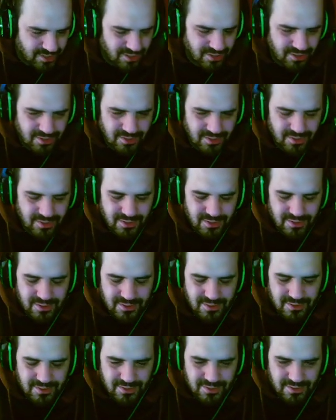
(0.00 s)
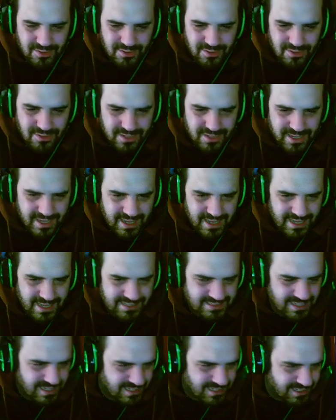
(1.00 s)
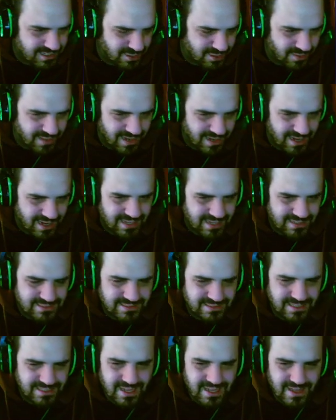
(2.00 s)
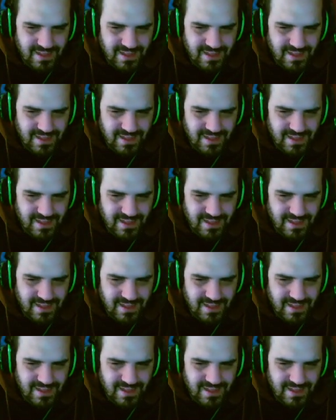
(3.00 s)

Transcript: Lo, lo que ha salido de las,